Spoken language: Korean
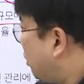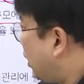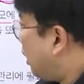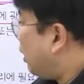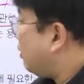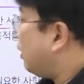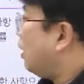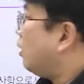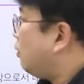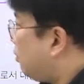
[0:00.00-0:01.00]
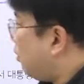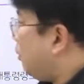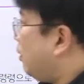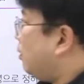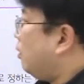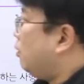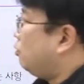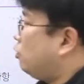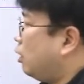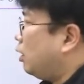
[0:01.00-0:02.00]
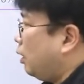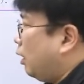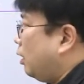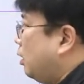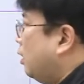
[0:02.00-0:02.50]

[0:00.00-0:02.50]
아까 제가 시험에서 중요한 게